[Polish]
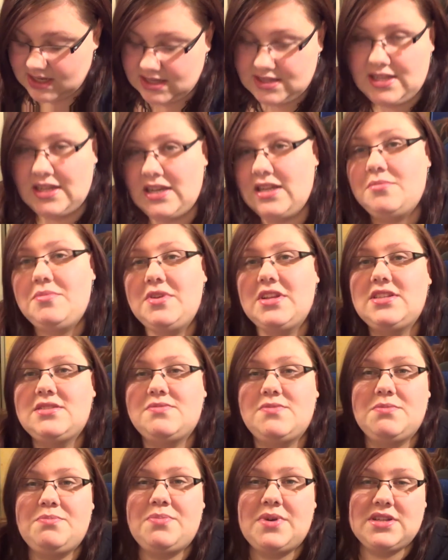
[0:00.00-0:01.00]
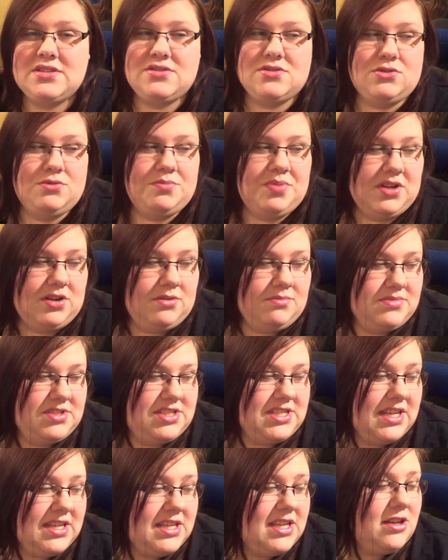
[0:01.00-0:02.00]
Dalej mieliśmy bardzo lubioną.
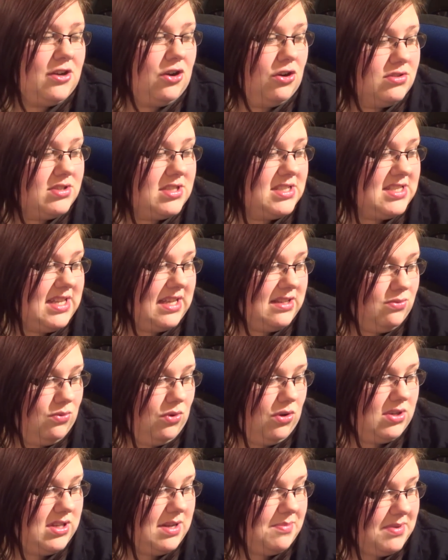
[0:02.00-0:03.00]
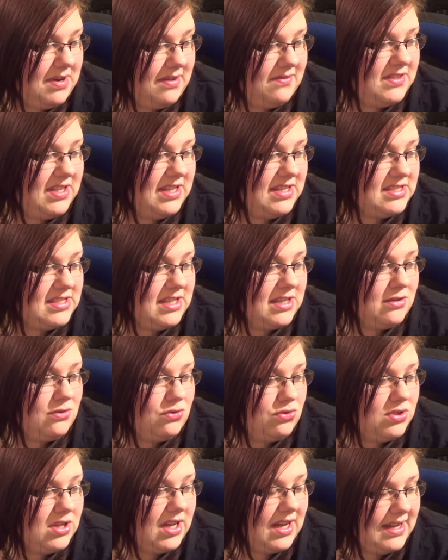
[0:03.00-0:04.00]
Dzięki koty za tło, naprawdę
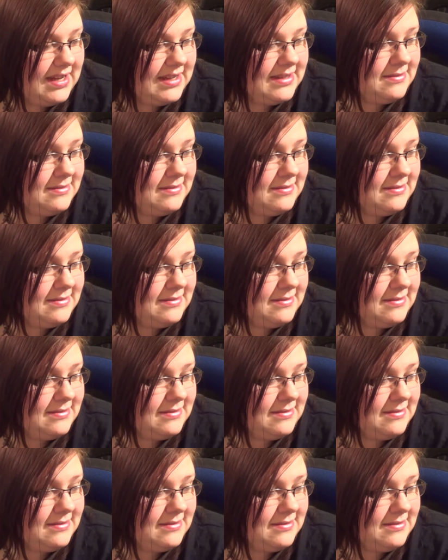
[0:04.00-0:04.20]
dziękuję.